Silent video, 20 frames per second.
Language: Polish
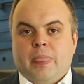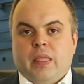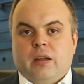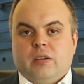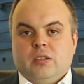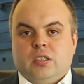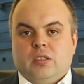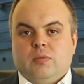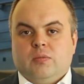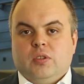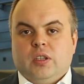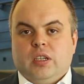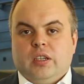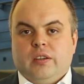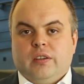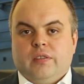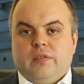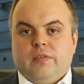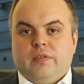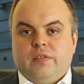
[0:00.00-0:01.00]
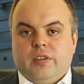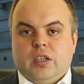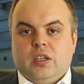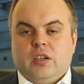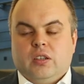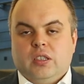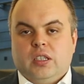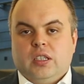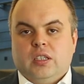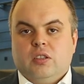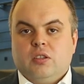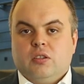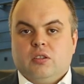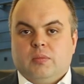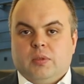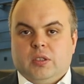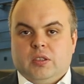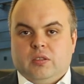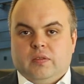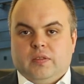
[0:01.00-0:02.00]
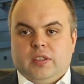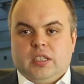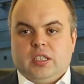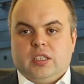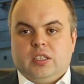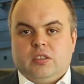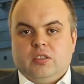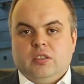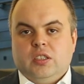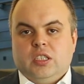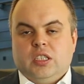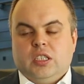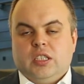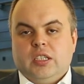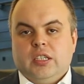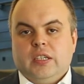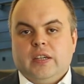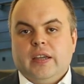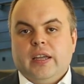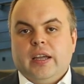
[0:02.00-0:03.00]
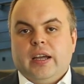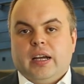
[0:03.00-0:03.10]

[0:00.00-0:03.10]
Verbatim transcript: otrzymuje wygodę dokumentów elektronicznych,